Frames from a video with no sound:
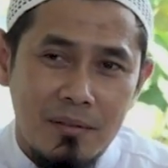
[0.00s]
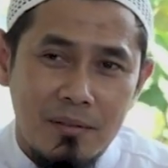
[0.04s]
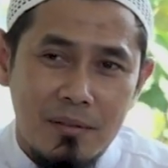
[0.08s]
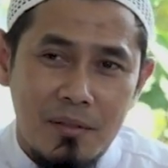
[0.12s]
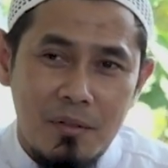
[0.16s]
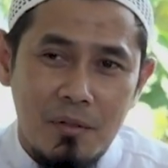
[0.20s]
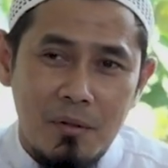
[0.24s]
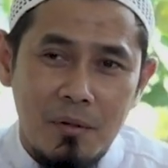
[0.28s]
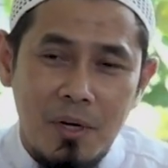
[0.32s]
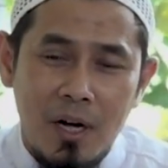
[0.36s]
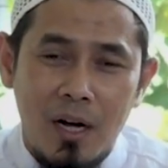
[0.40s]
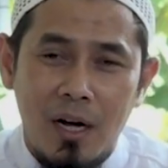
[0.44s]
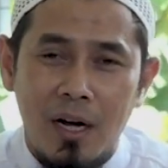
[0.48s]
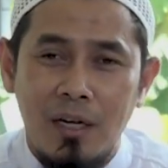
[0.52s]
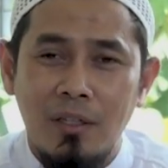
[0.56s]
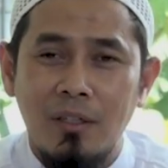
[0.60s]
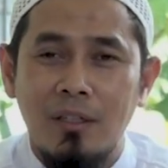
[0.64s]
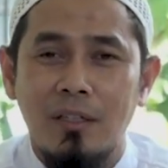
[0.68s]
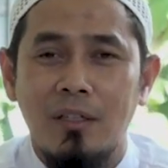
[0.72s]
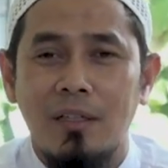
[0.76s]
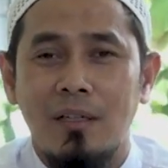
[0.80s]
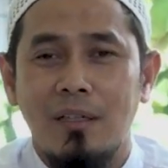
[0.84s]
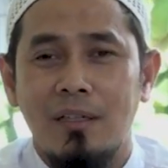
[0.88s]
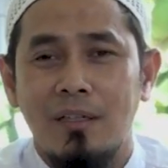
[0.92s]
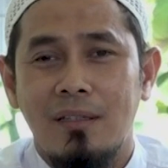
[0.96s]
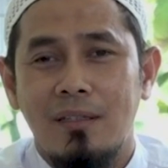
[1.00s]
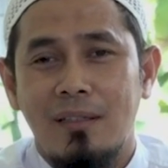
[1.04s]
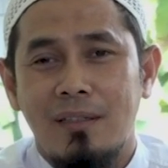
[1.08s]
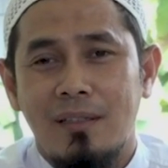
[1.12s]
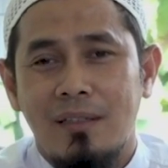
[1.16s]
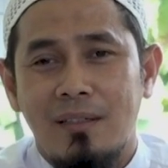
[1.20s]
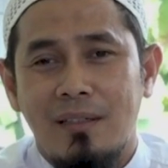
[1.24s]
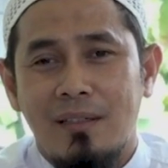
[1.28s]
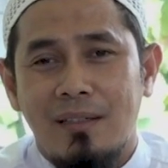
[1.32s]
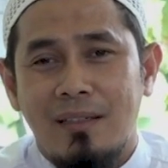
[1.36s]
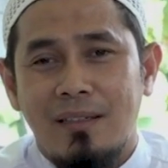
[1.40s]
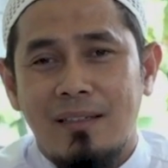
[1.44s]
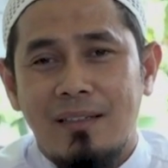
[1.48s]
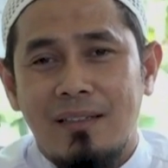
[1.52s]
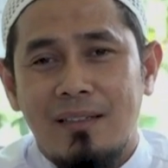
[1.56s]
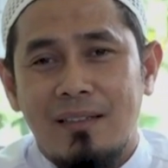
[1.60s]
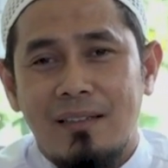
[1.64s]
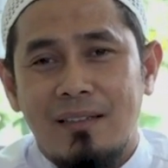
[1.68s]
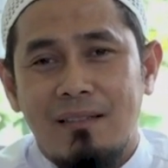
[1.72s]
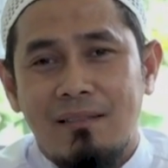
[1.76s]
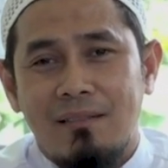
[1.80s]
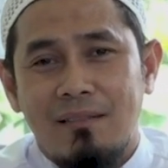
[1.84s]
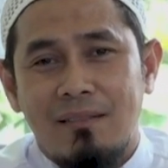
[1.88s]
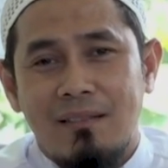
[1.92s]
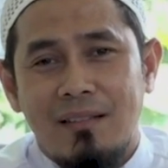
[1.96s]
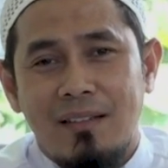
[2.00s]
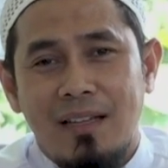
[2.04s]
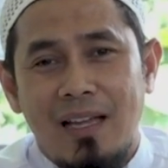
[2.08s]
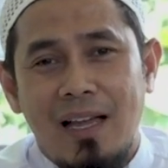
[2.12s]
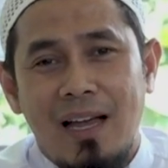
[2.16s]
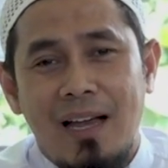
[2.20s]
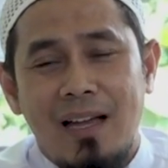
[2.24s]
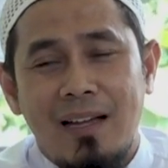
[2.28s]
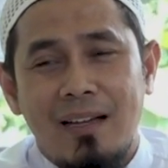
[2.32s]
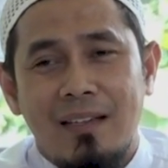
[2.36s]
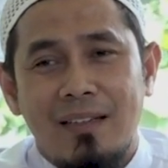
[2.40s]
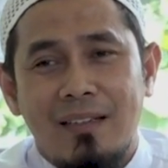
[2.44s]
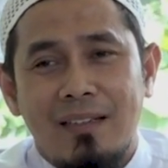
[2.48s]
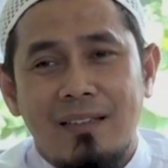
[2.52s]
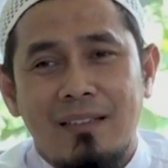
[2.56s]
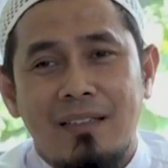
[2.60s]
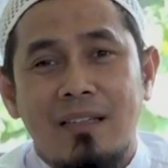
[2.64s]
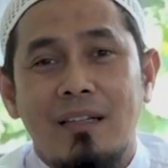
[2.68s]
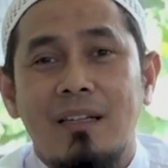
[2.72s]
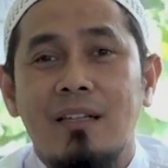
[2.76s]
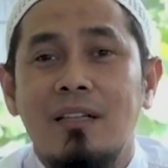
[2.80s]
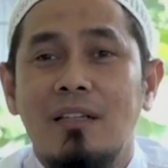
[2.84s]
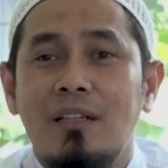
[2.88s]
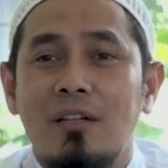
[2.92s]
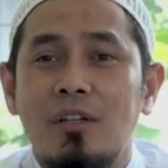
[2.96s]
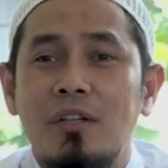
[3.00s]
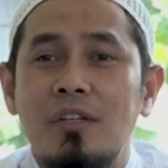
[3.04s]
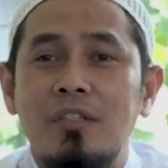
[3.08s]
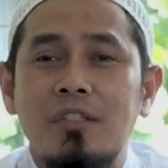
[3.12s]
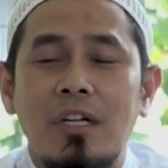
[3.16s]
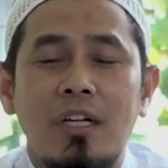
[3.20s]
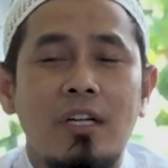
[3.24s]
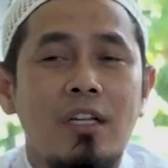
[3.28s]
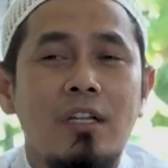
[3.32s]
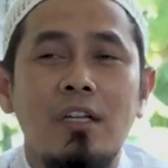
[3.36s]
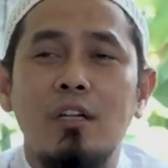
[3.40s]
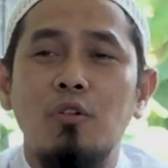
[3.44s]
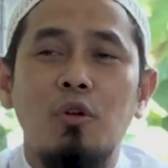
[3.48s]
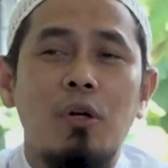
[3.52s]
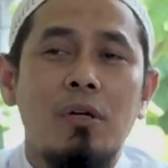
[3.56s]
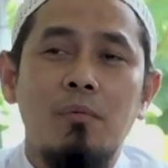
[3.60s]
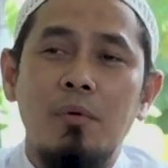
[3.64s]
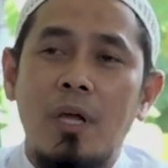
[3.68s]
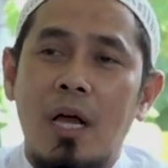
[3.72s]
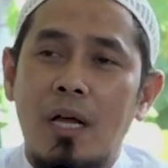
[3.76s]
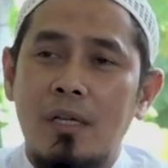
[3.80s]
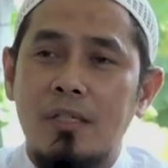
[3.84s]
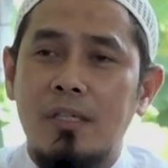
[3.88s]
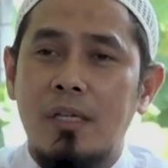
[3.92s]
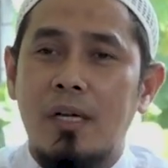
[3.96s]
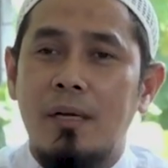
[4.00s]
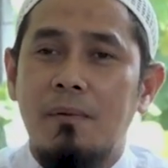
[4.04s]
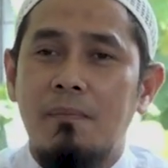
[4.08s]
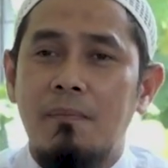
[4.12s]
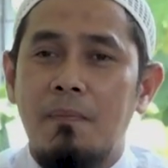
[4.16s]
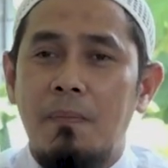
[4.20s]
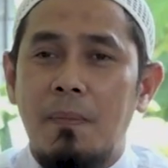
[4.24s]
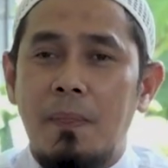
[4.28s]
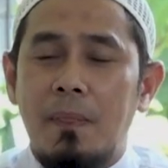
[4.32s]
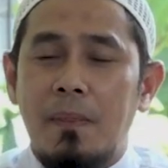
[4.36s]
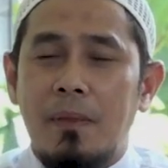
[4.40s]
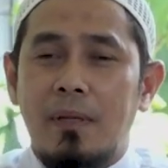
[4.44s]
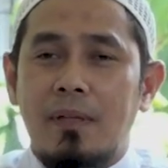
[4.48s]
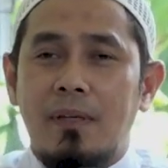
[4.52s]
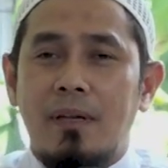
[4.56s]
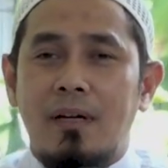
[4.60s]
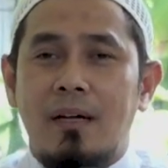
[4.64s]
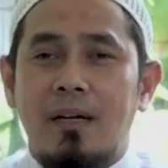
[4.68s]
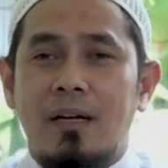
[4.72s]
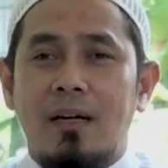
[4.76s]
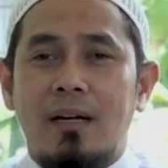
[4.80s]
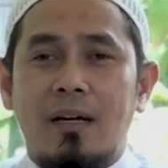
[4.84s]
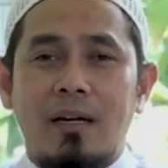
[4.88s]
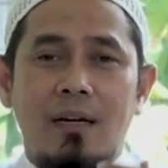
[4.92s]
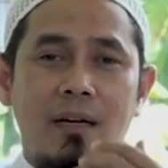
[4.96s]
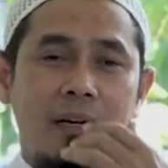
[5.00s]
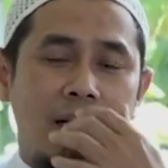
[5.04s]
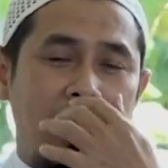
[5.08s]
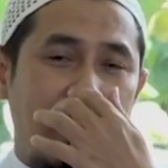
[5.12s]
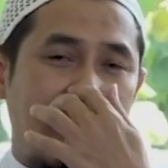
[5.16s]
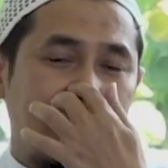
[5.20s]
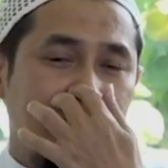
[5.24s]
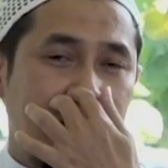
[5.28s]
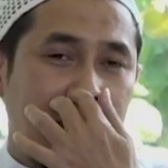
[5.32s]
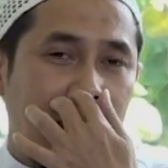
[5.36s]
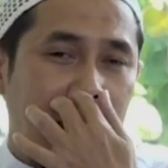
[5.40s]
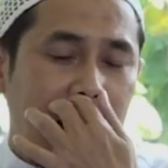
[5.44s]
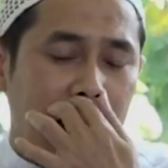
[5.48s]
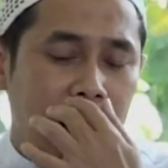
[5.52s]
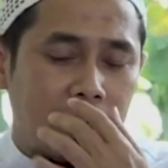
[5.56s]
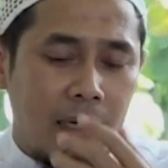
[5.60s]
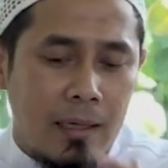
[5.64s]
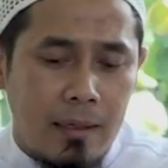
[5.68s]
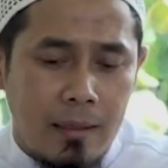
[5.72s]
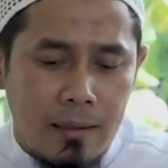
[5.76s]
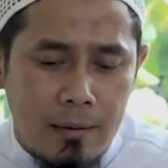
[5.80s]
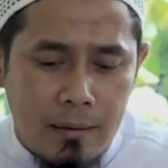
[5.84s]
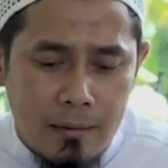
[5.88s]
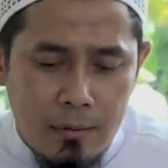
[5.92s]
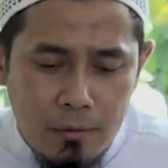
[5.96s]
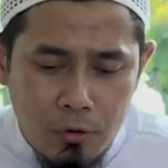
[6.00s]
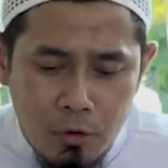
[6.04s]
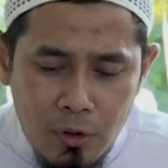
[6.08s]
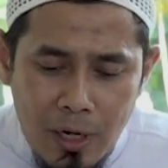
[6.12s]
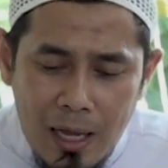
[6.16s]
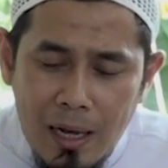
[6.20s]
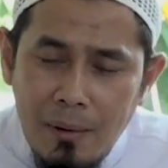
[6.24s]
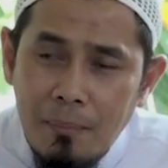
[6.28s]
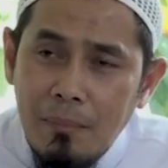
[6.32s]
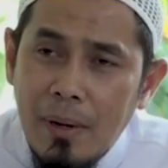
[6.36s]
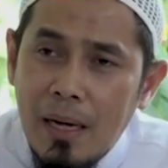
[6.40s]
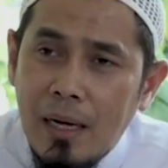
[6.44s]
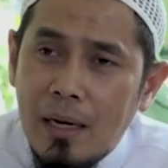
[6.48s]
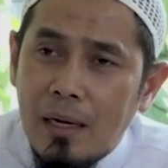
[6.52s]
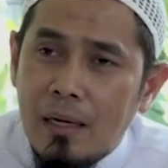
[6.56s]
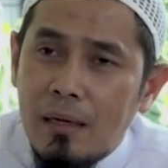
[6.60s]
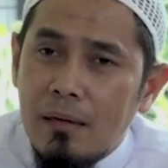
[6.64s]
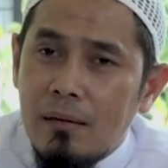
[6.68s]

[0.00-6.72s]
Subhanallah. Ya, jadi lisan ini luar biasa. E, kata ulama